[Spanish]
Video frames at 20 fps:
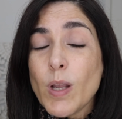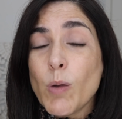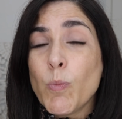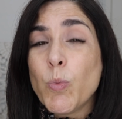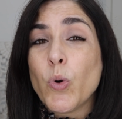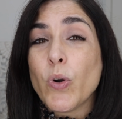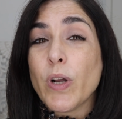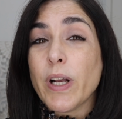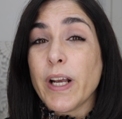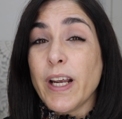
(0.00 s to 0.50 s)

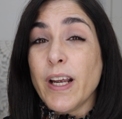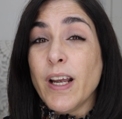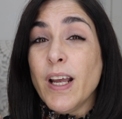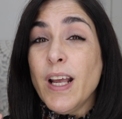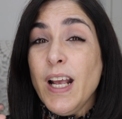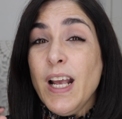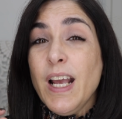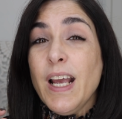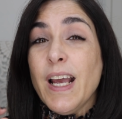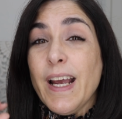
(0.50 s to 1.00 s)
porque
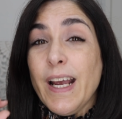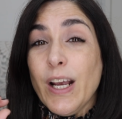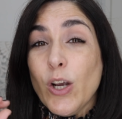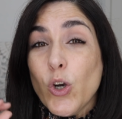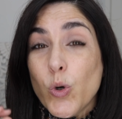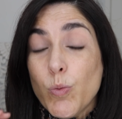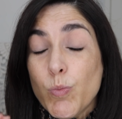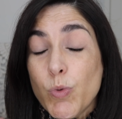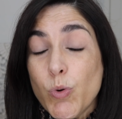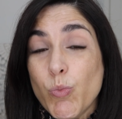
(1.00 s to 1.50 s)
es
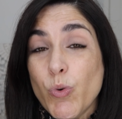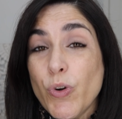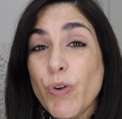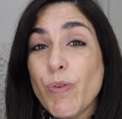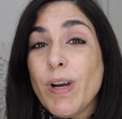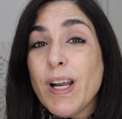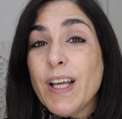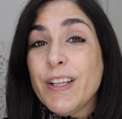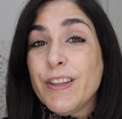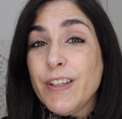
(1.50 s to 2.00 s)
como muy
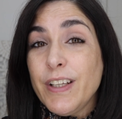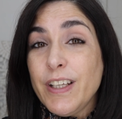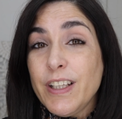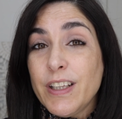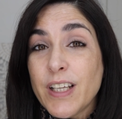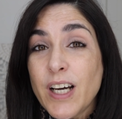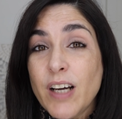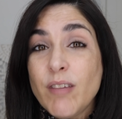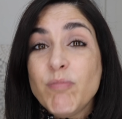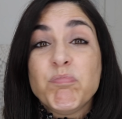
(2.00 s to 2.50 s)

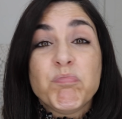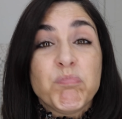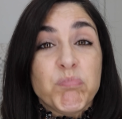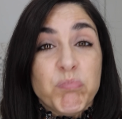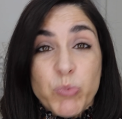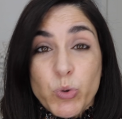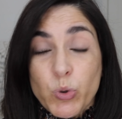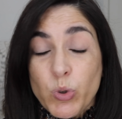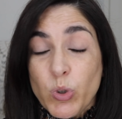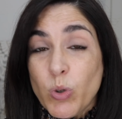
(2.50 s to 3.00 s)
blandita,
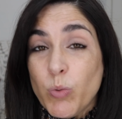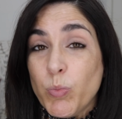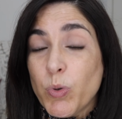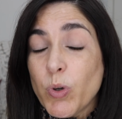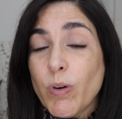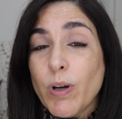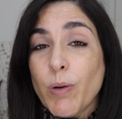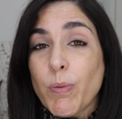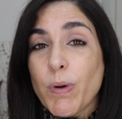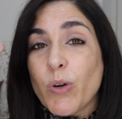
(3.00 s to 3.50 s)
no tengo
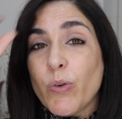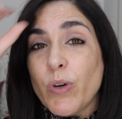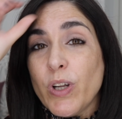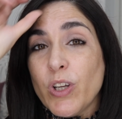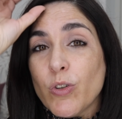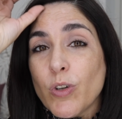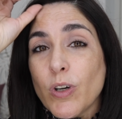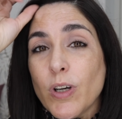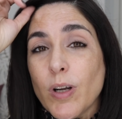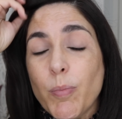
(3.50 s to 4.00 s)
problema con
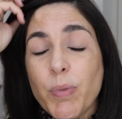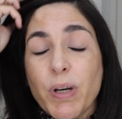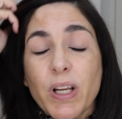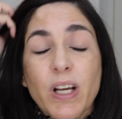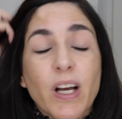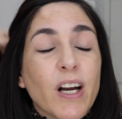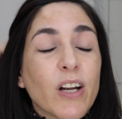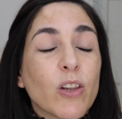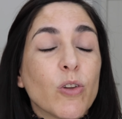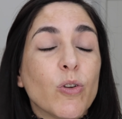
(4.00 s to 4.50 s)
eso al
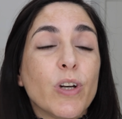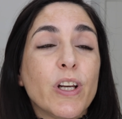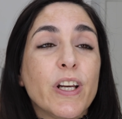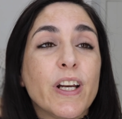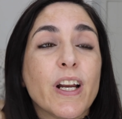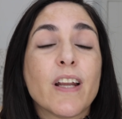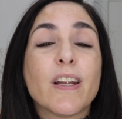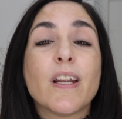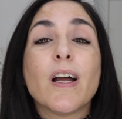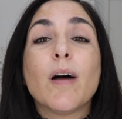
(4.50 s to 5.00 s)
aplicarlo ni
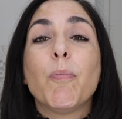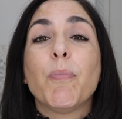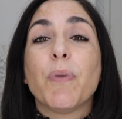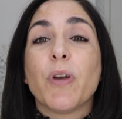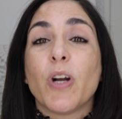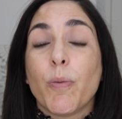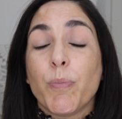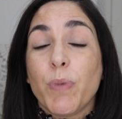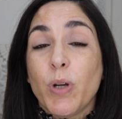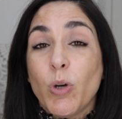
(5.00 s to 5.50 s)
nada,
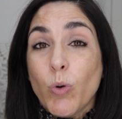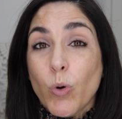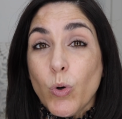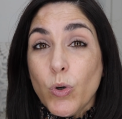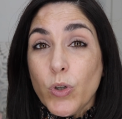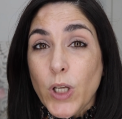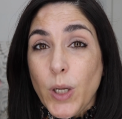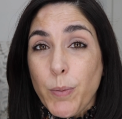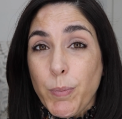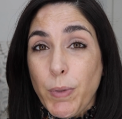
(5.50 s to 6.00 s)
pero a mí luego
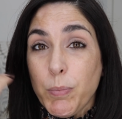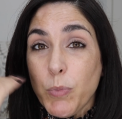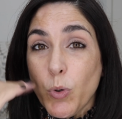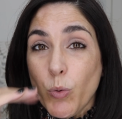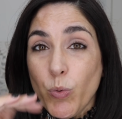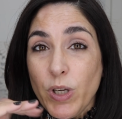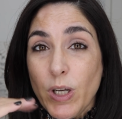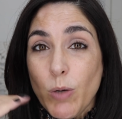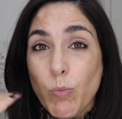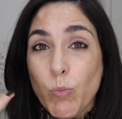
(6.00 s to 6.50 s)
se me
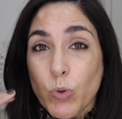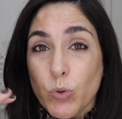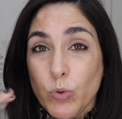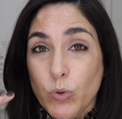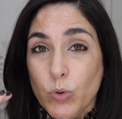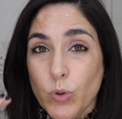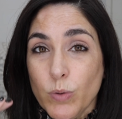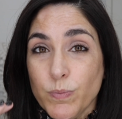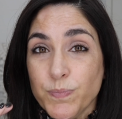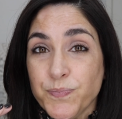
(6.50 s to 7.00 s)
movía un
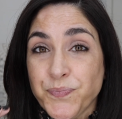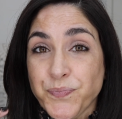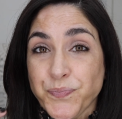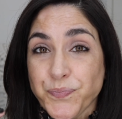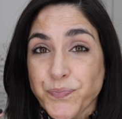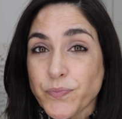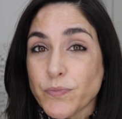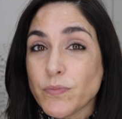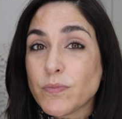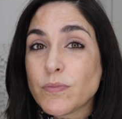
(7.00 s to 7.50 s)
montón.
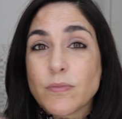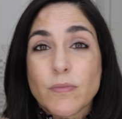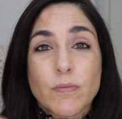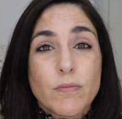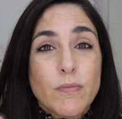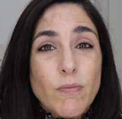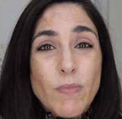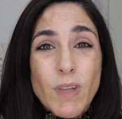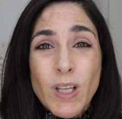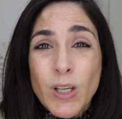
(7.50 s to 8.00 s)

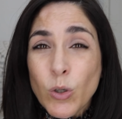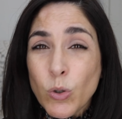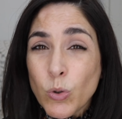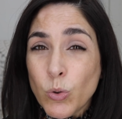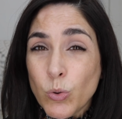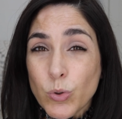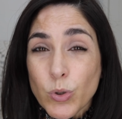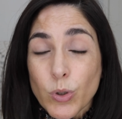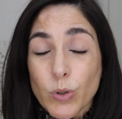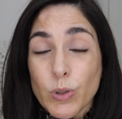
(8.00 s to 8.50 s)

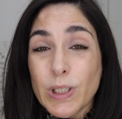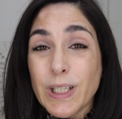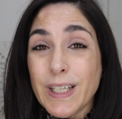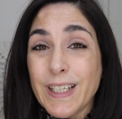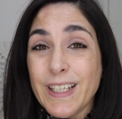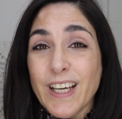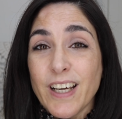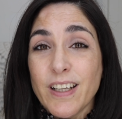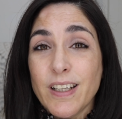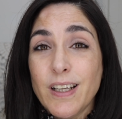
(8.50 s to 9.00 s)
Incluso
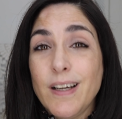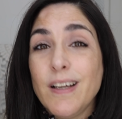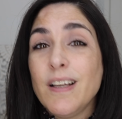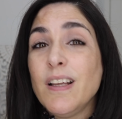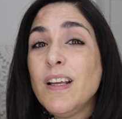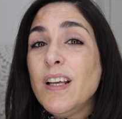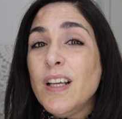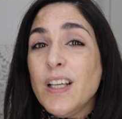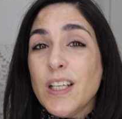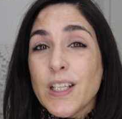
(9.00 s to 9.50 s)
sellada,
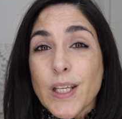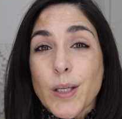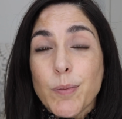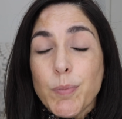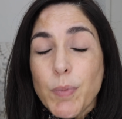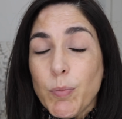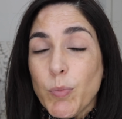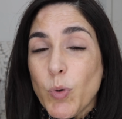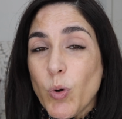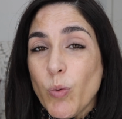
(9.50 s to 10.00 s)
se
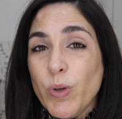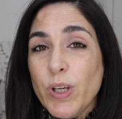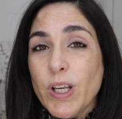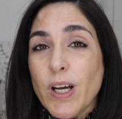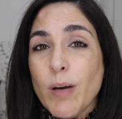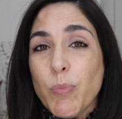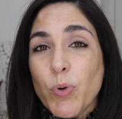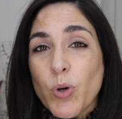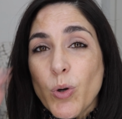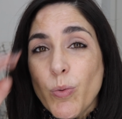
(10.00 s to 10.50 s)
me
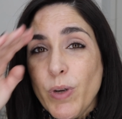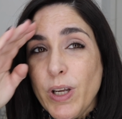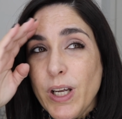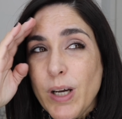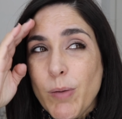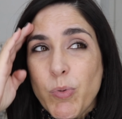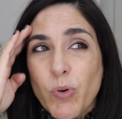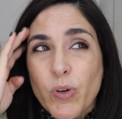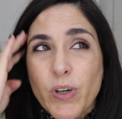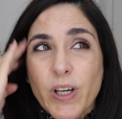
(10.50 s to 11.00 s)
movía. Probé
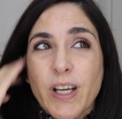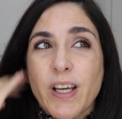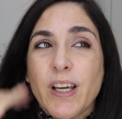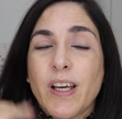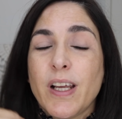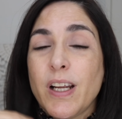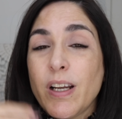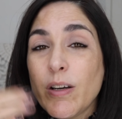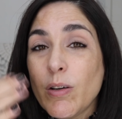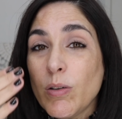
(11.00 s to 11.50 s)
a
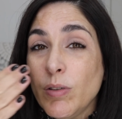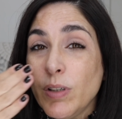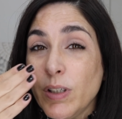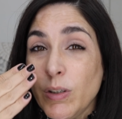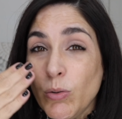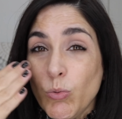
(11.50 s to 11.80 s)
poner eh,